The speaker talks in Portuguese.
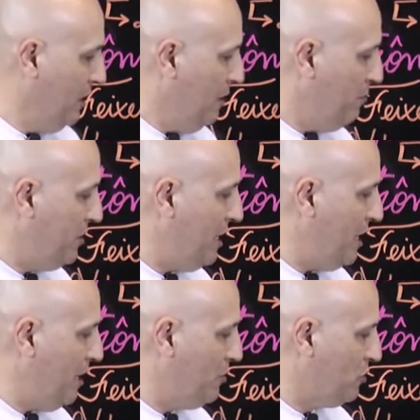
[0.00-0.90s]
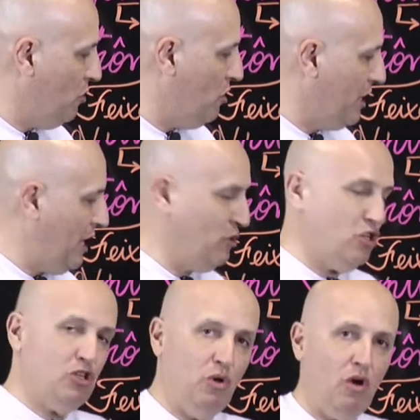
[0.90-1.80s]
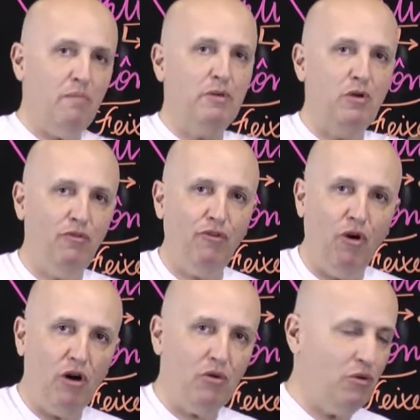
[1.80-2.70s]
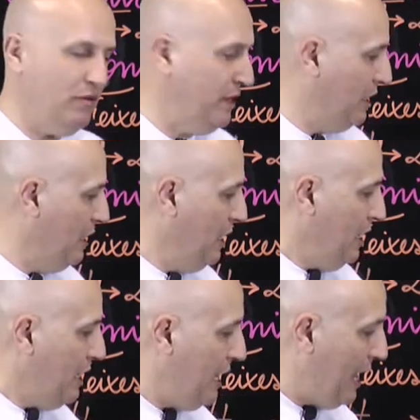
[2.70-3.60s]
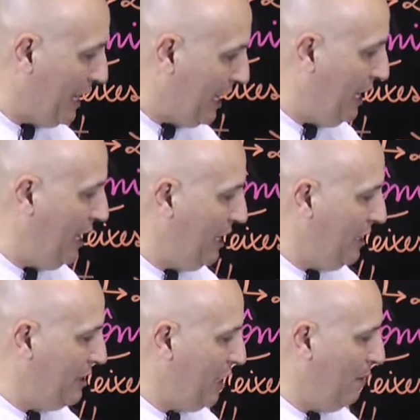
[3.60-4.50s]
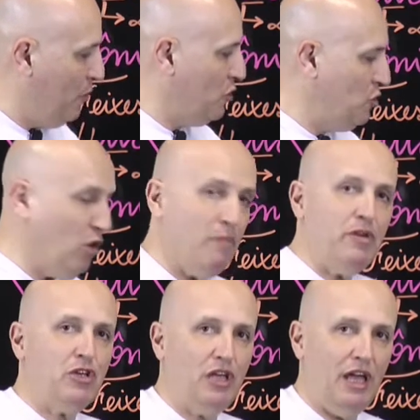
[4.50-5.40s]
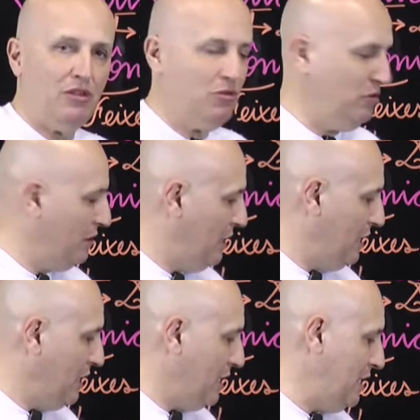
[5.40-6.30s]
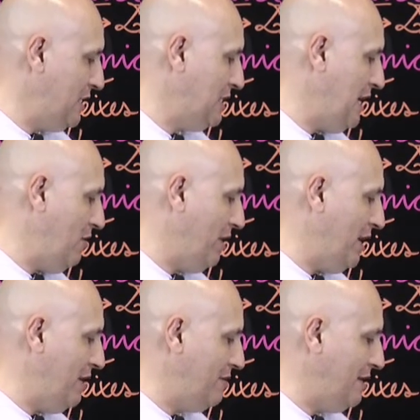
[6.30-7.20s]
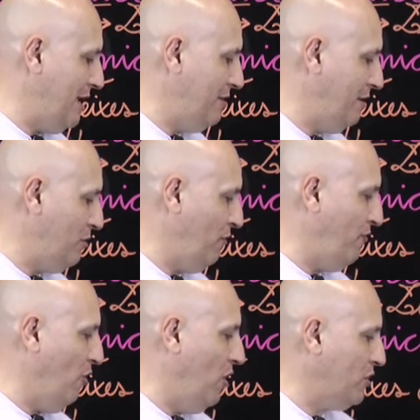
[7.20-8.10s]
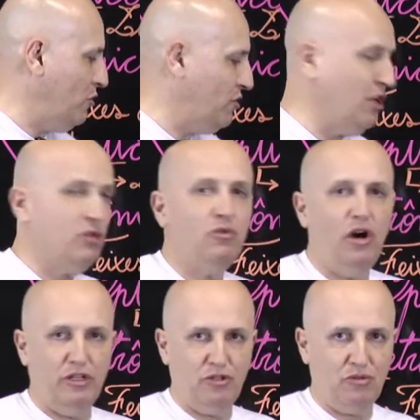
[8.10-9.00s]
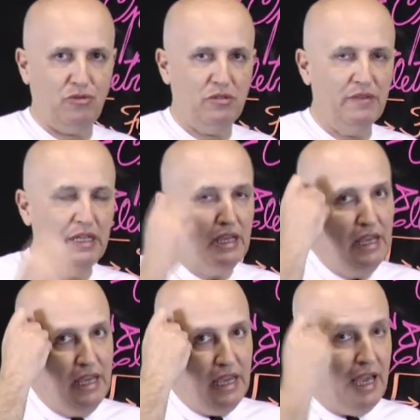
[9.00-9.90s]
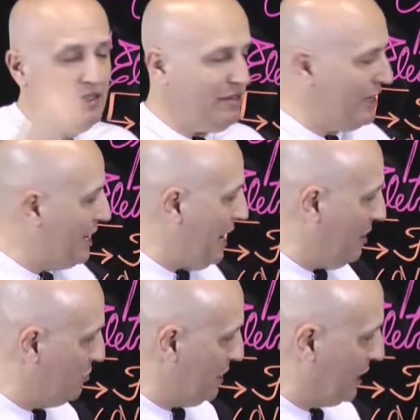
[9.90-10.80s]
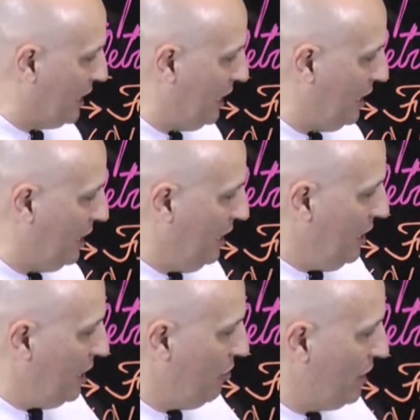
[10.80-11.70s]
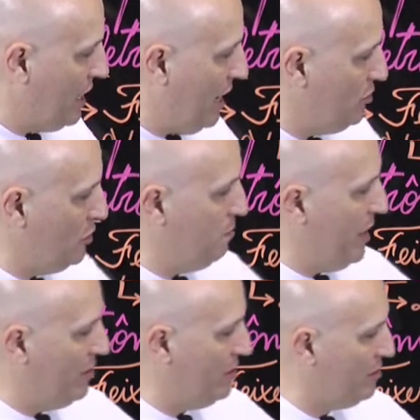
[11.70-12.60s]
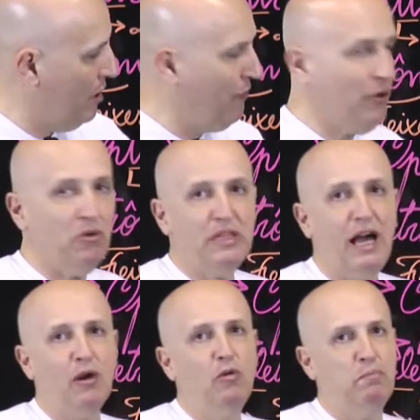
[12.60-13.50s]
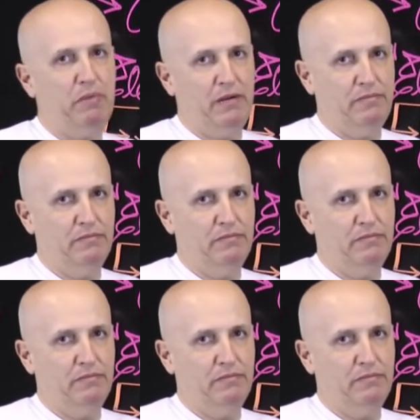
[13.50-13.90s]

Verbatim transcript: poderíamos colocar sobre o foco, e aqui temos o objeto que está localizado entre o foco e o centro óptico. Esse caso aqui é o caso específico da lupa,